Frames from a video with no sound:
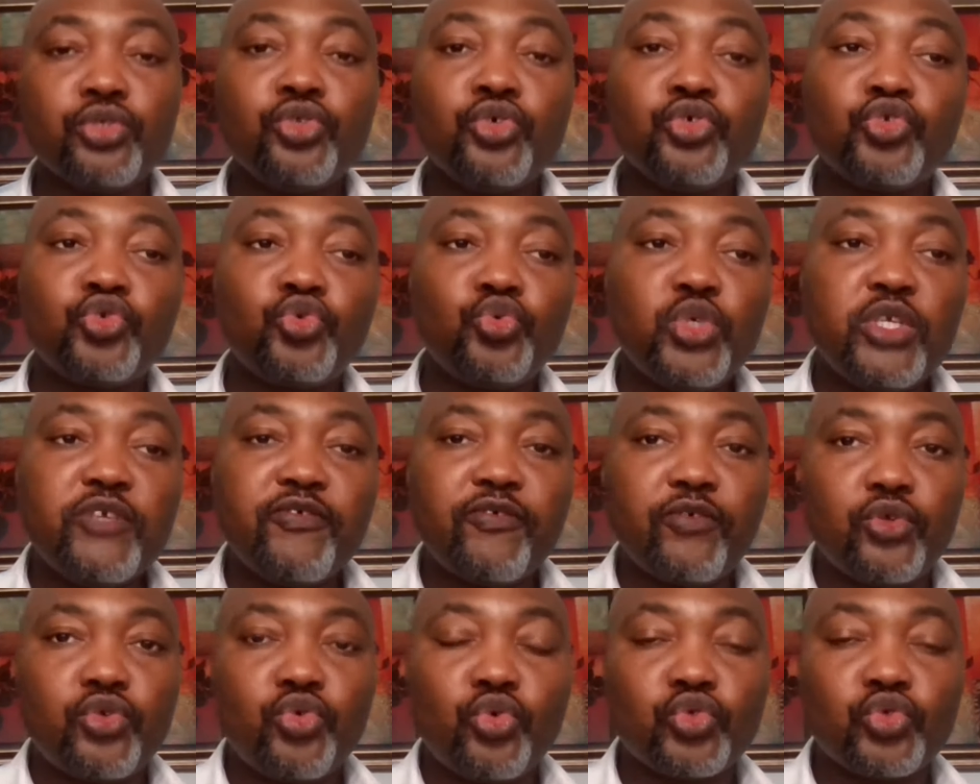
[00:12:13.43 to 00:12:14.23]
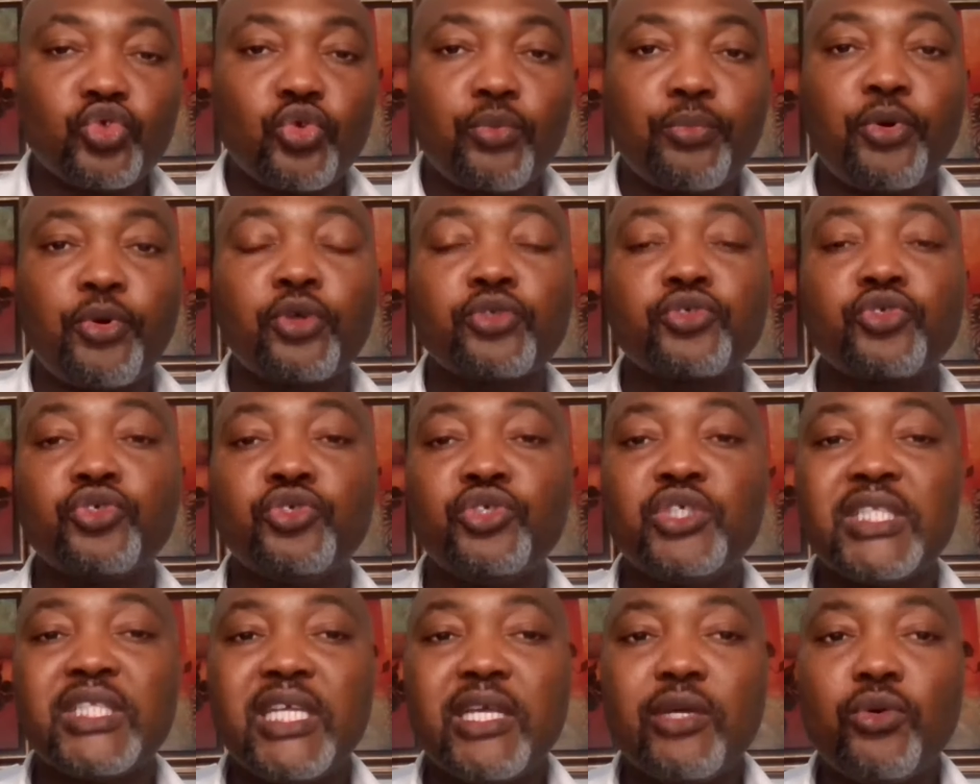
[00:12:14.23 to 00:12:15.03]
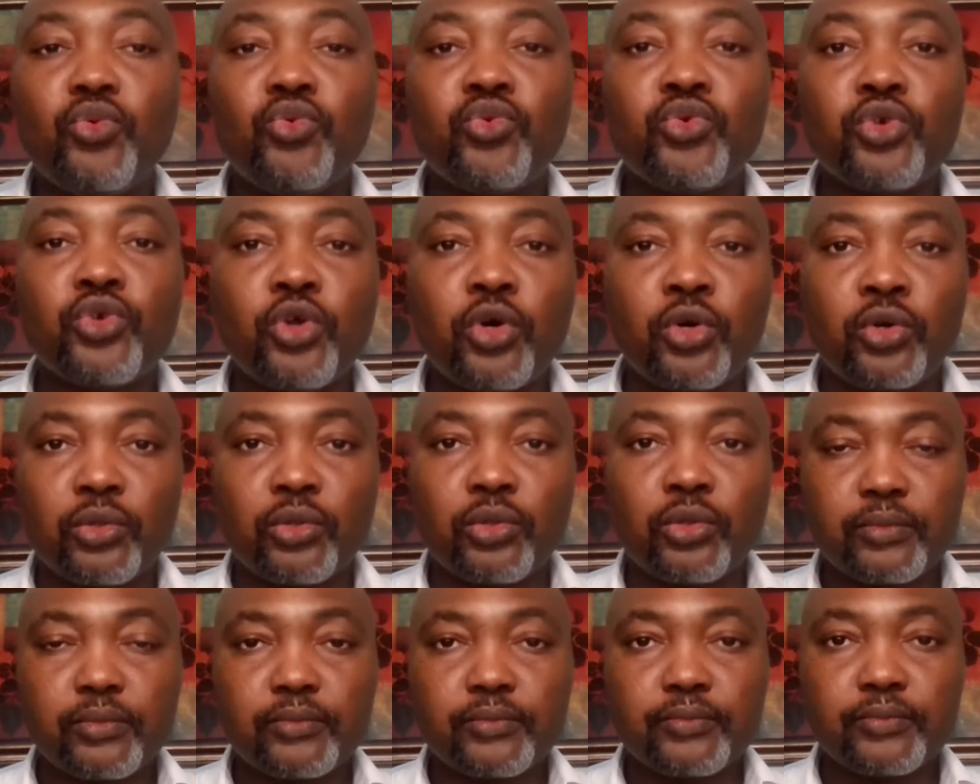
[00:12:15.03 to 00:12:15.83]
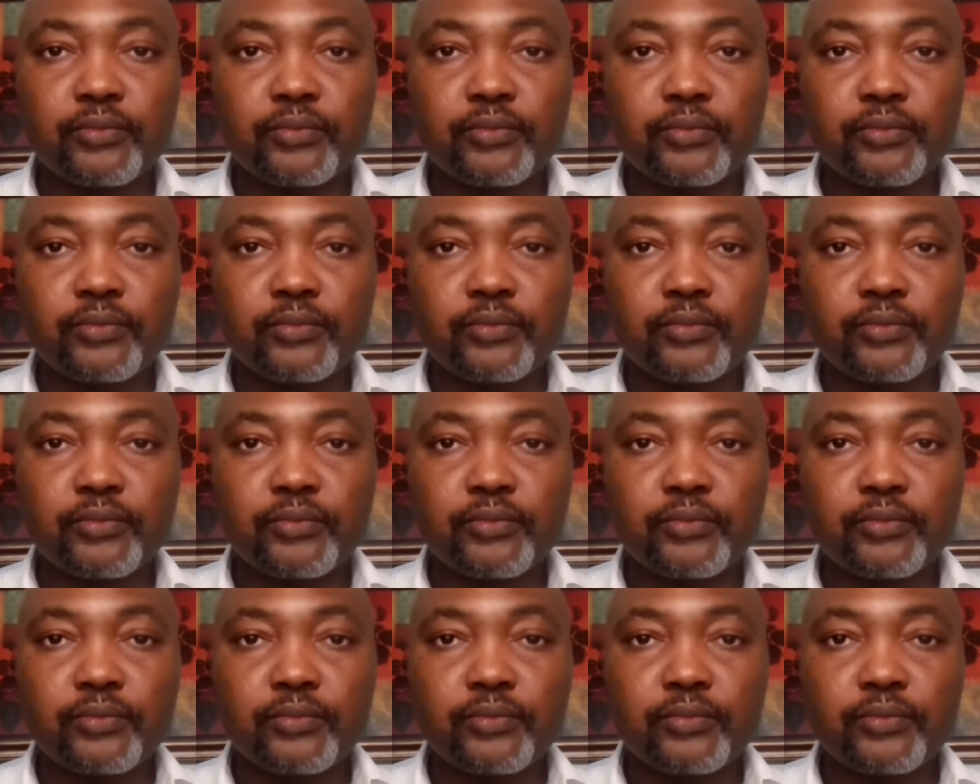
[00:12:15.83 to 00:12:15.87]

de suivre nos opportunités ou non.